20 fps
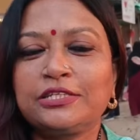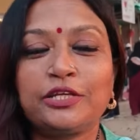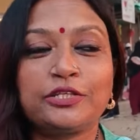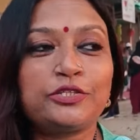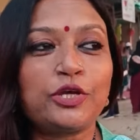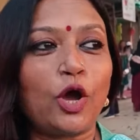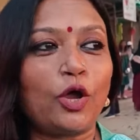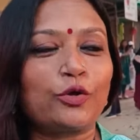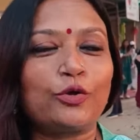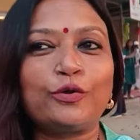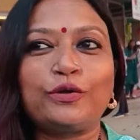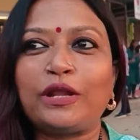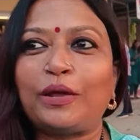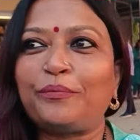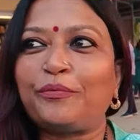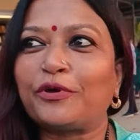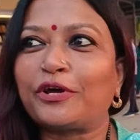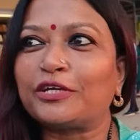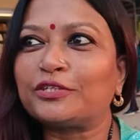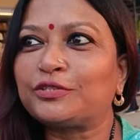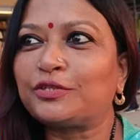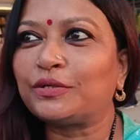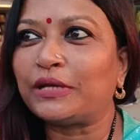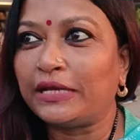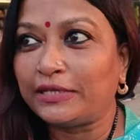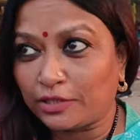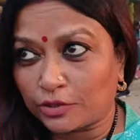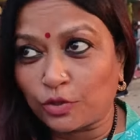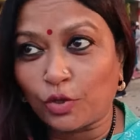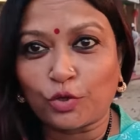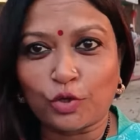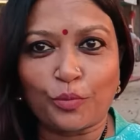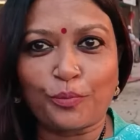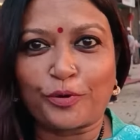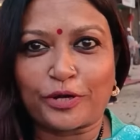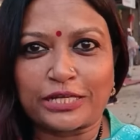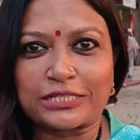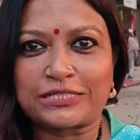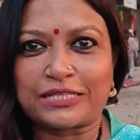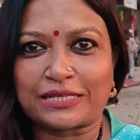সেটা হচ্ছে অনন্যা প্রকাশ এটা তো অন্য
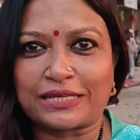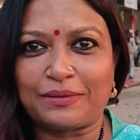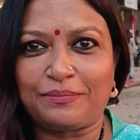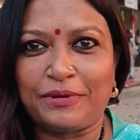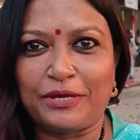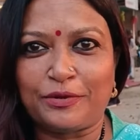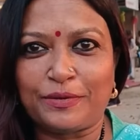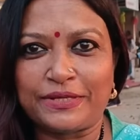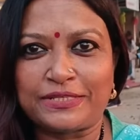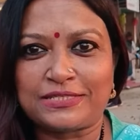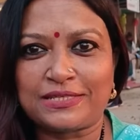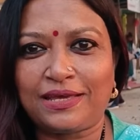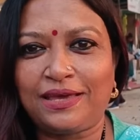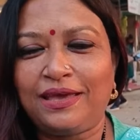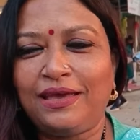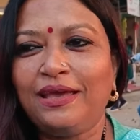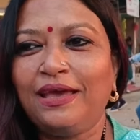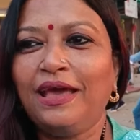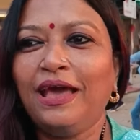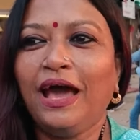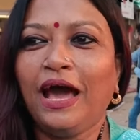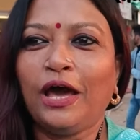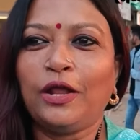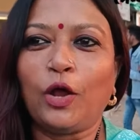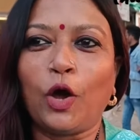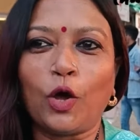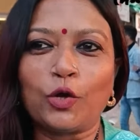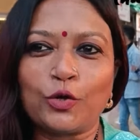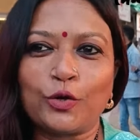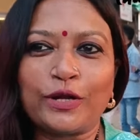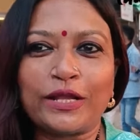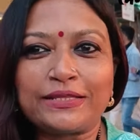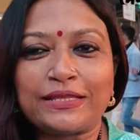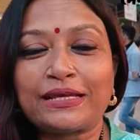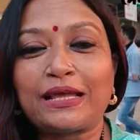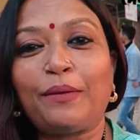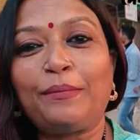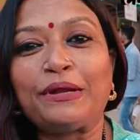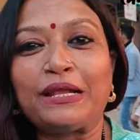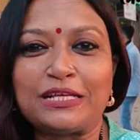প্রকাশ থেকে বের হয়েছে আর অনন্যা
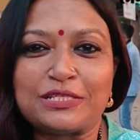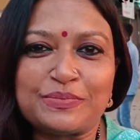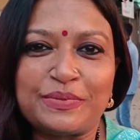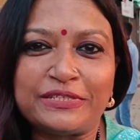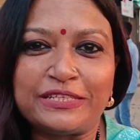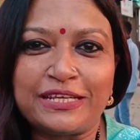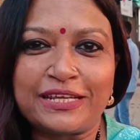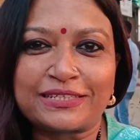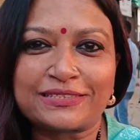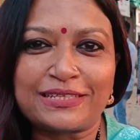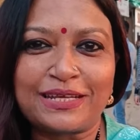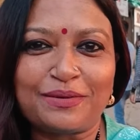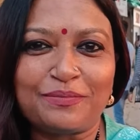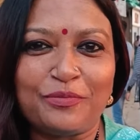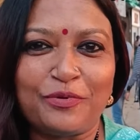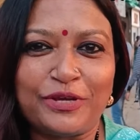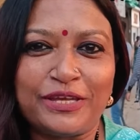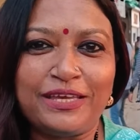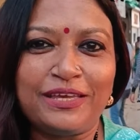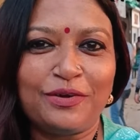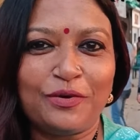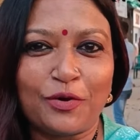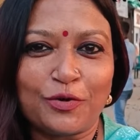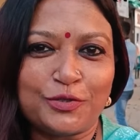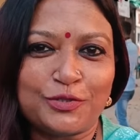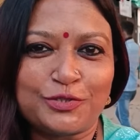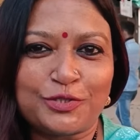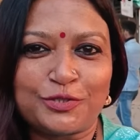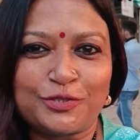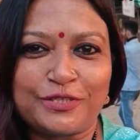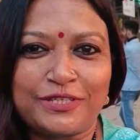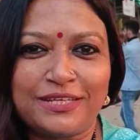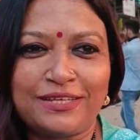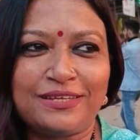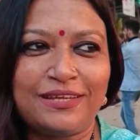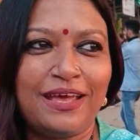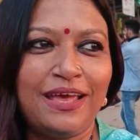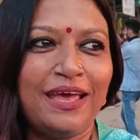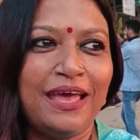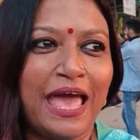থেকে আমার হাজব্যান্ডের একটা বই অরুণ চৌধুরীর
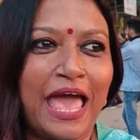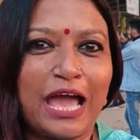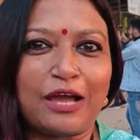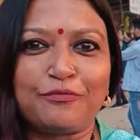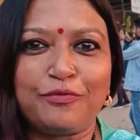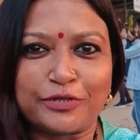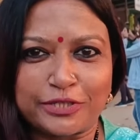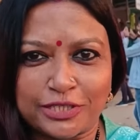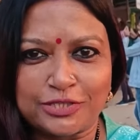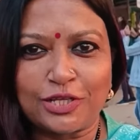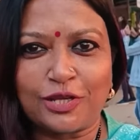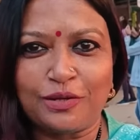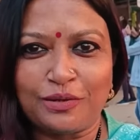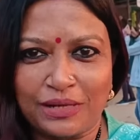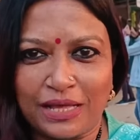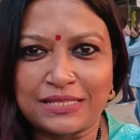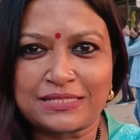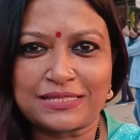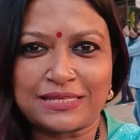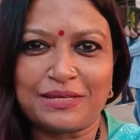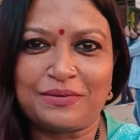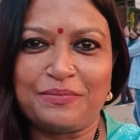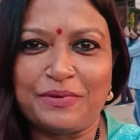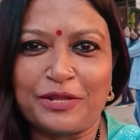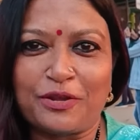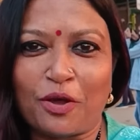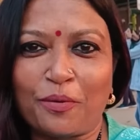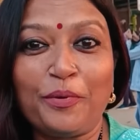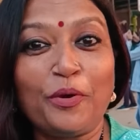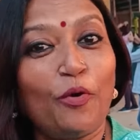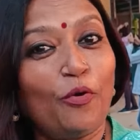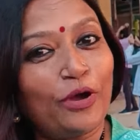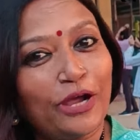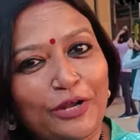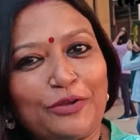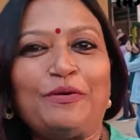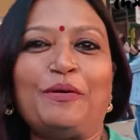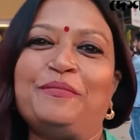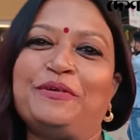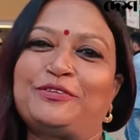এক ফোঁটা জল আজকে বের হবে
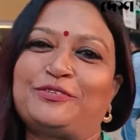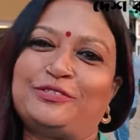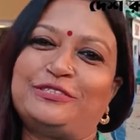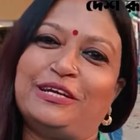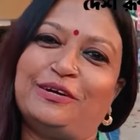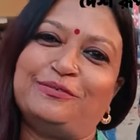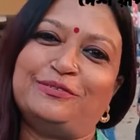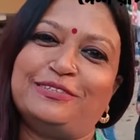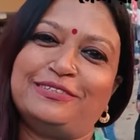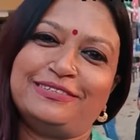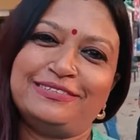ওখানেও আমি একটু জল